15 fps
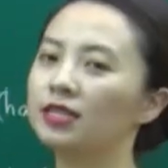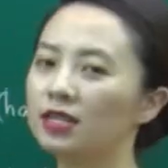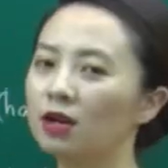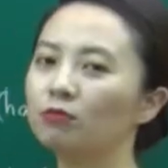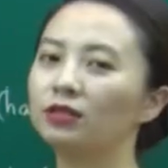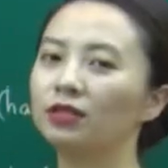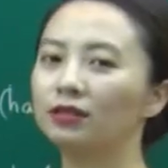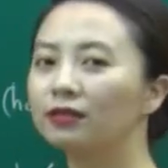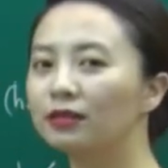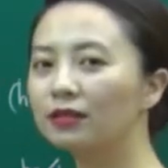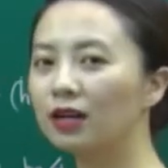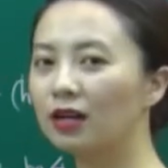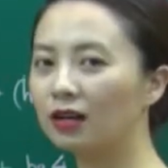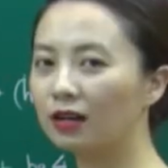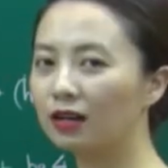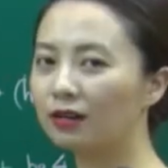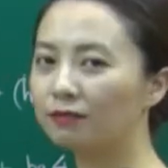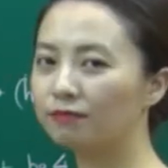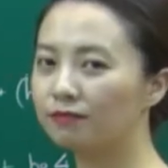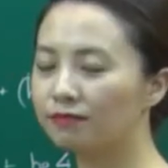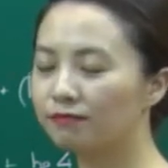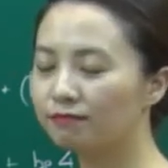trong những uh,
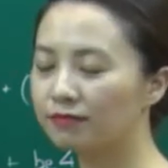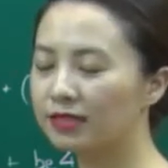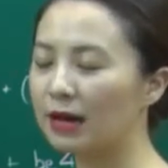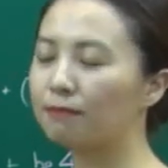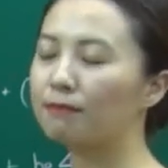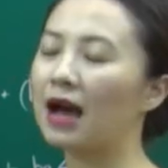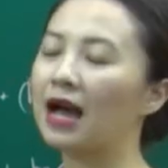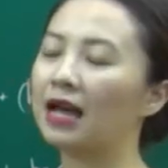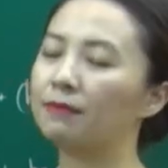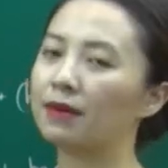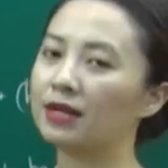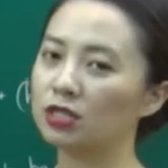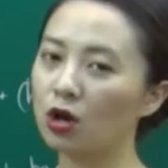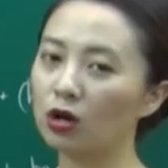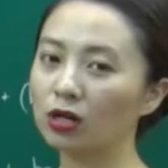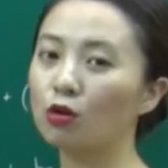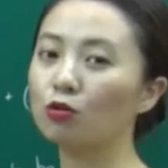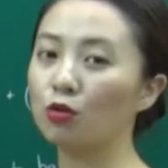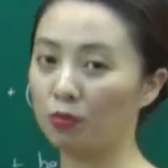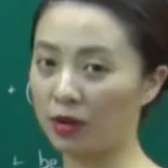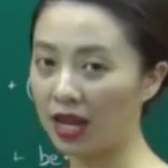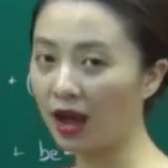dạng bài mà chọn câu
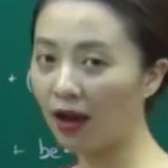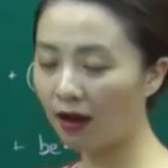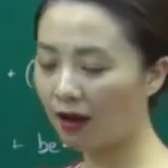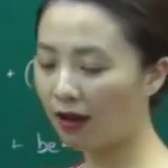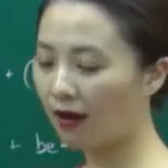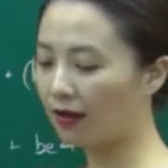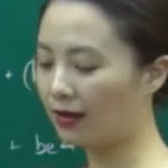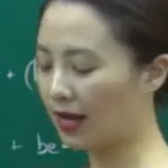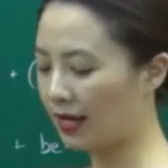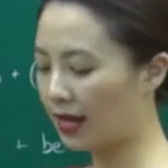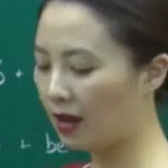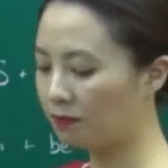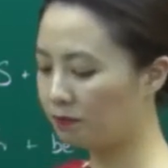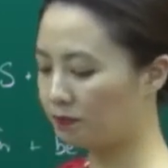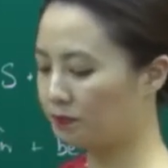đồng nghĩa. Đấy nhá.